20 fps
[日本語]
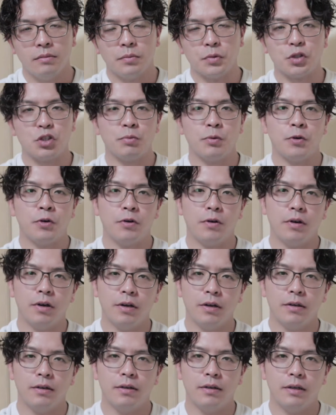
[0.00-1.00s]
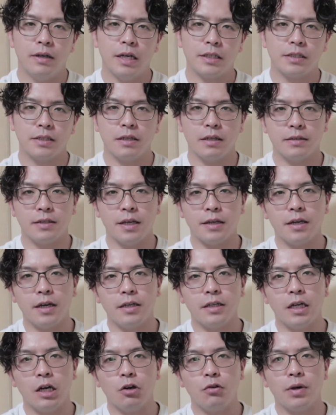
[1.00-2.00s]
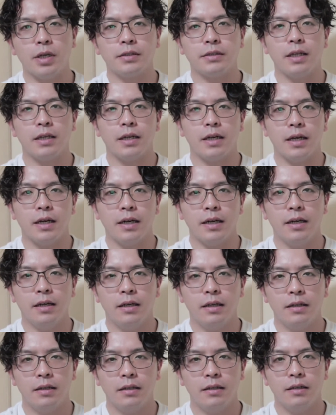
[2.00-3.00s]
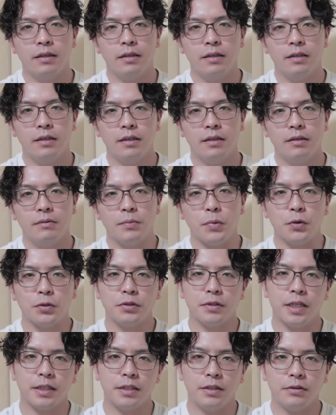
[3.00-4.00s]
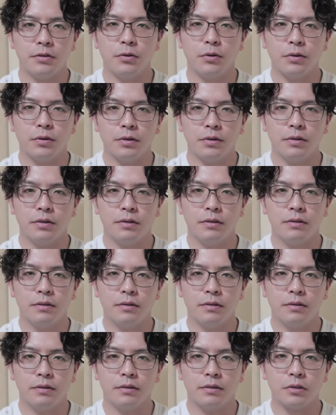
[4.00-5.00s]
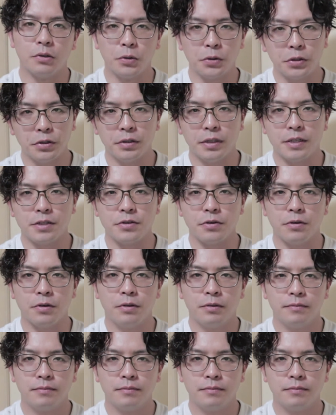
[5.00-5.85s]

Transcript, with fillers: もしも明日世界が終わるなら僕はきっとこう言うでしょう